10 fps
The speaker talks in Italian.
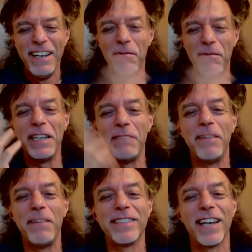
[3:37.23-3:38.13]
Mi viene in
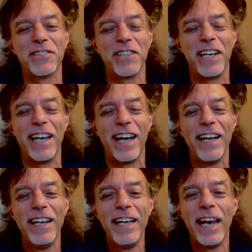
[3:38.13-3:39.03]
mente la scena,
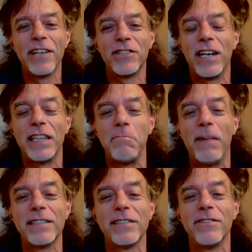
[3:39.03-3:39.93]
la scena di
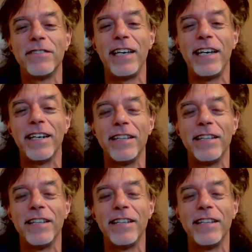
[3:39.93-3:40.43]
Manzotin